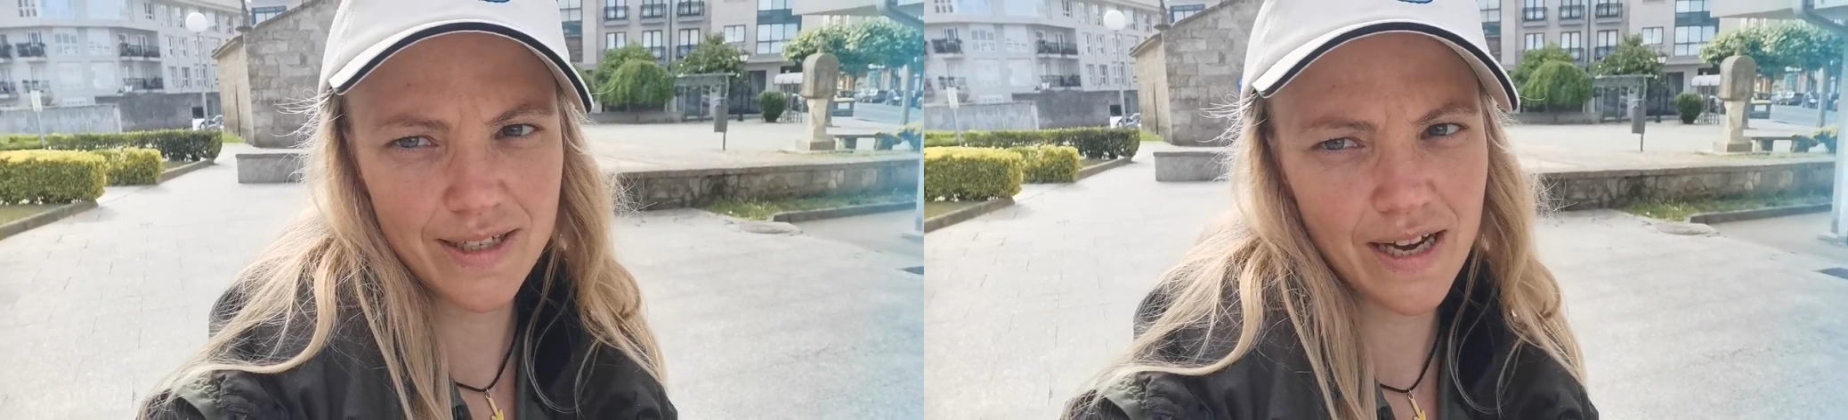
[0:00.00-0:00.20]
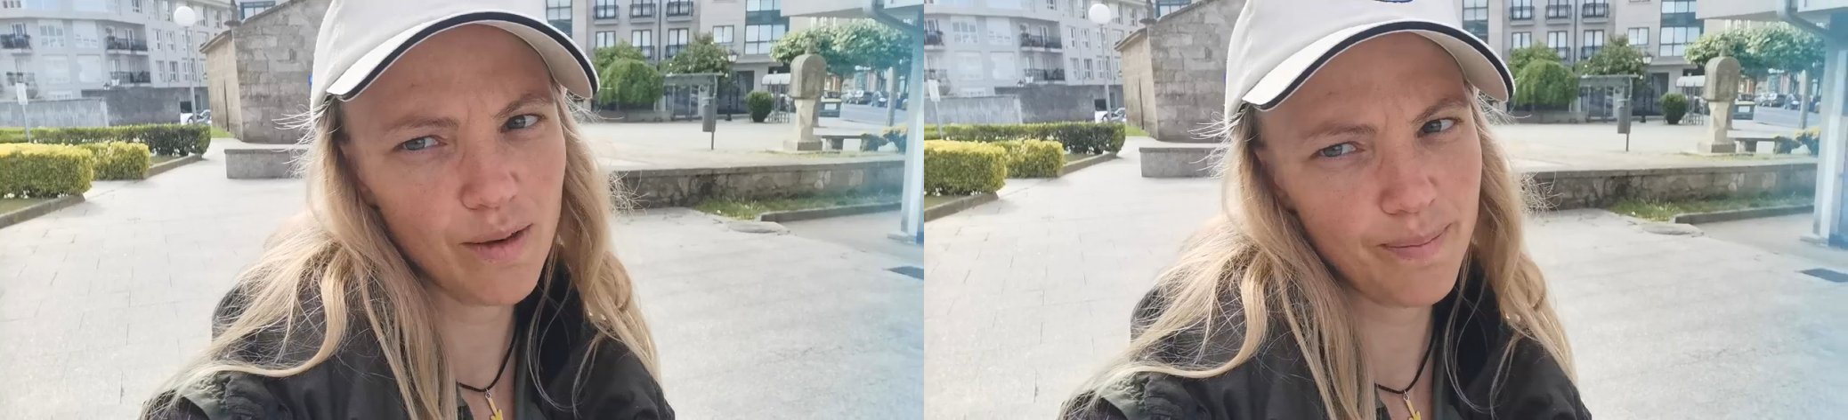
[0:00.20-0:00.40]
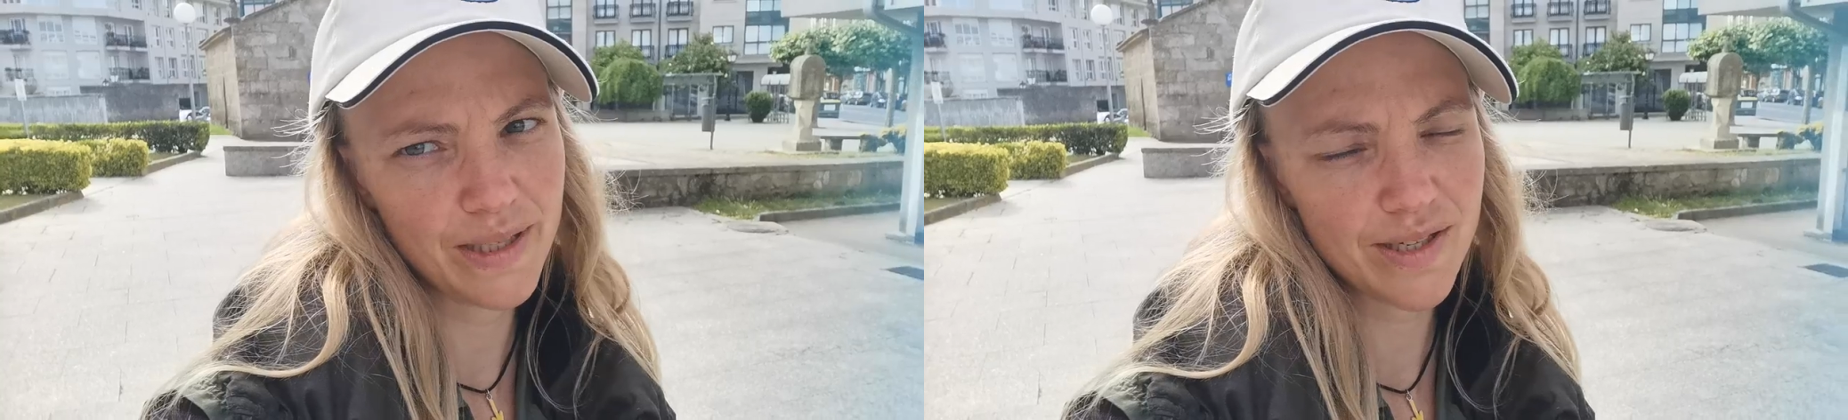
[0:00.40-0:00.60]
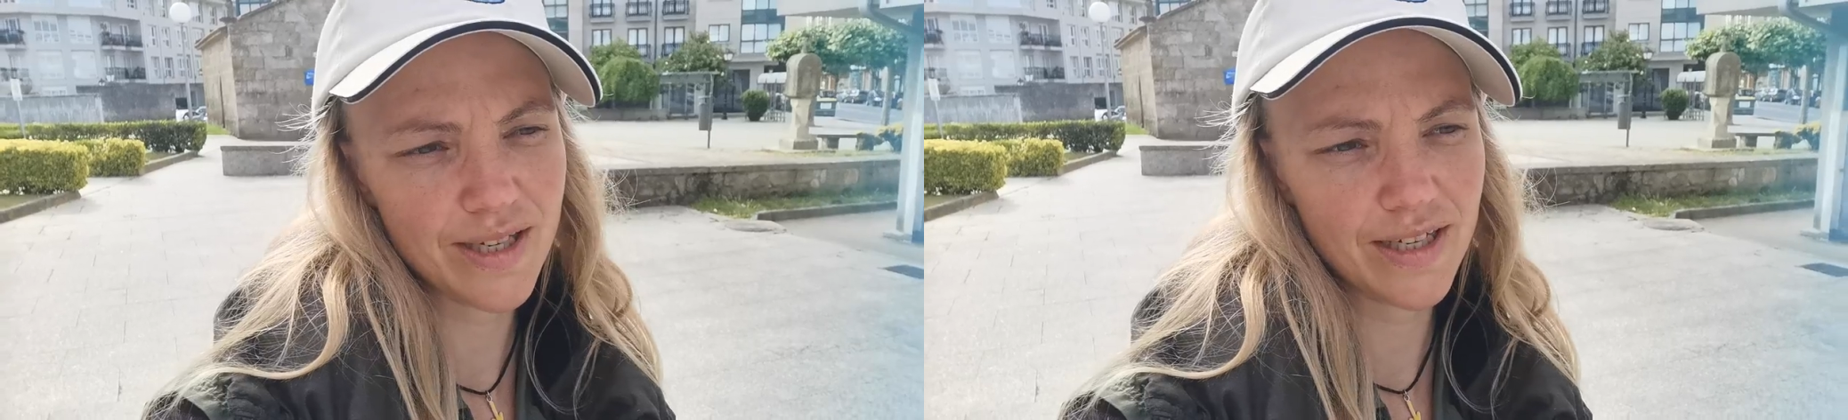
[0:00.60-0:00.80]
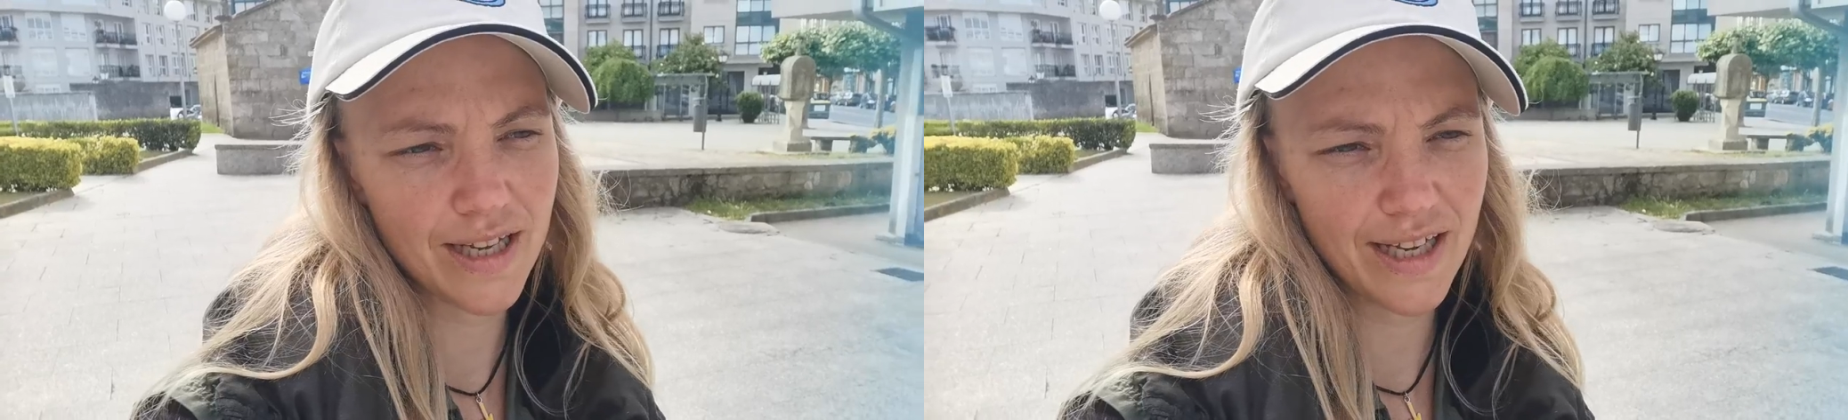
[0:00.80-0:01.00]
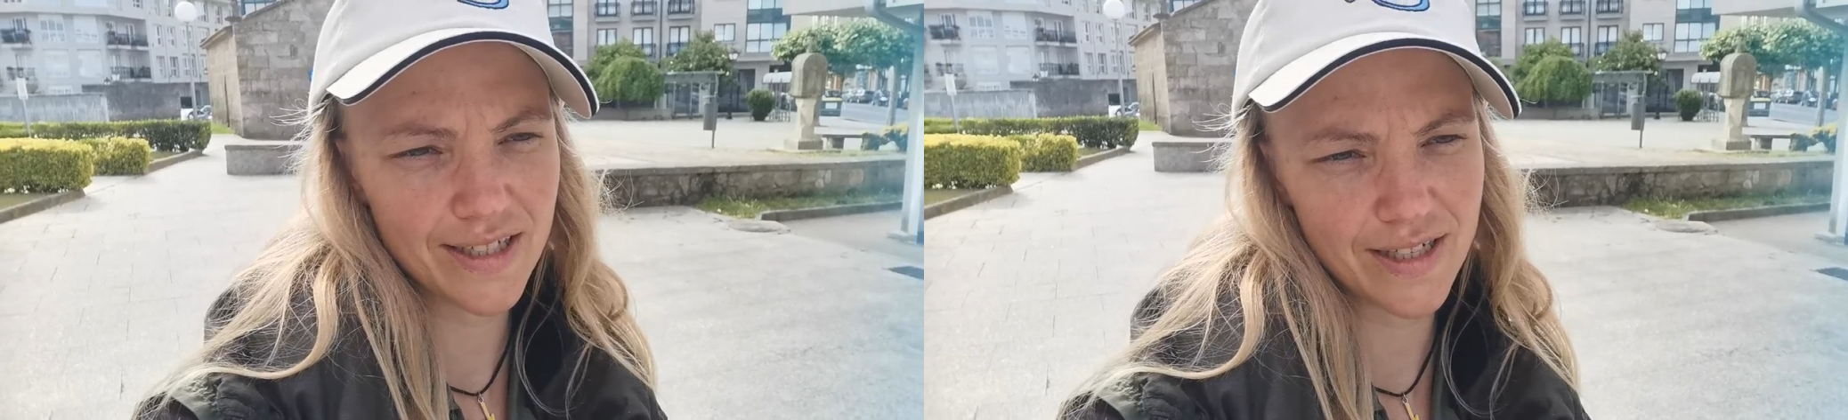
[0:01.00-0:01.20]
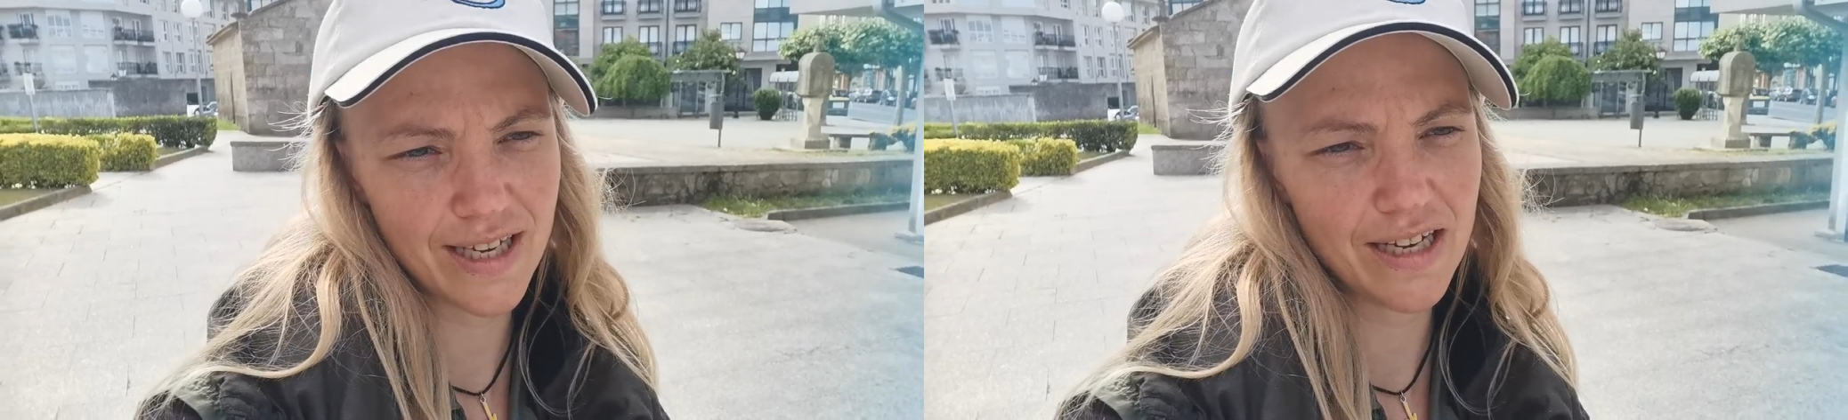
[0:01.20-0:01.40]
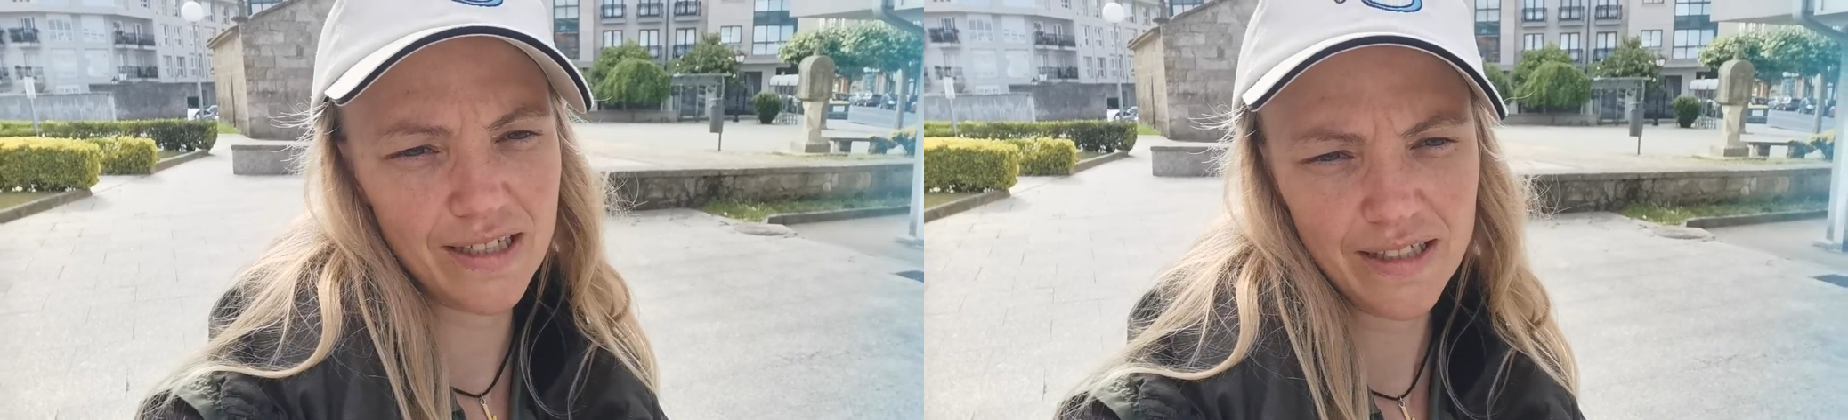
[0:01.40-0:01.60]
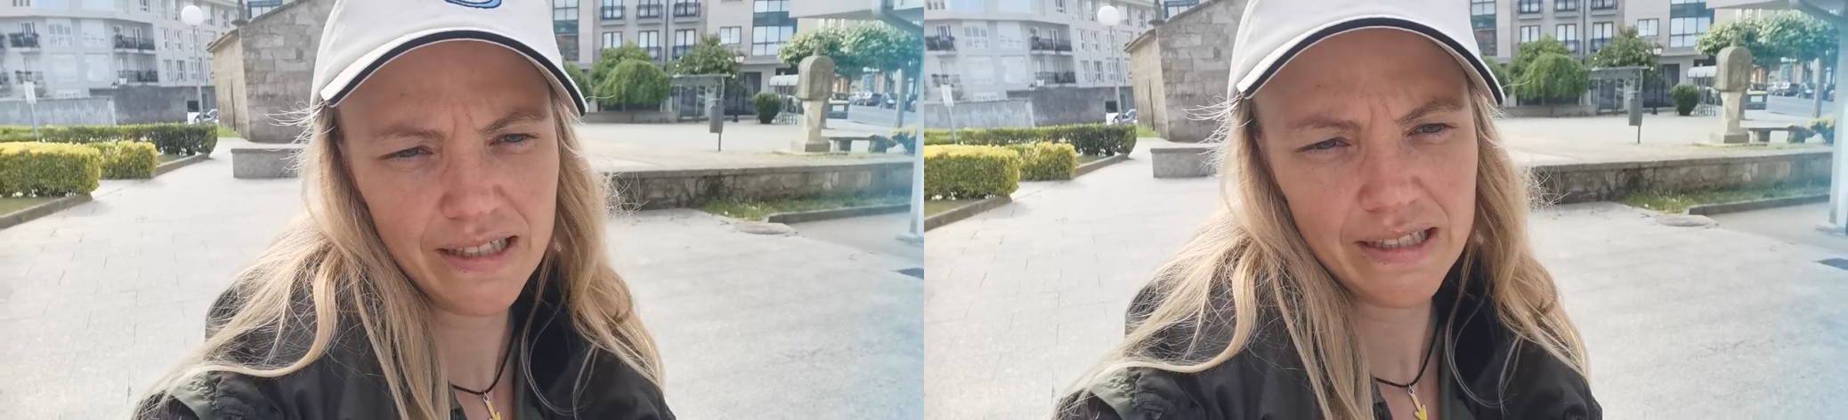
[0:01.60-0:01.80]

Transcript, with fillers: die Hauptmesse in der Kathedrale,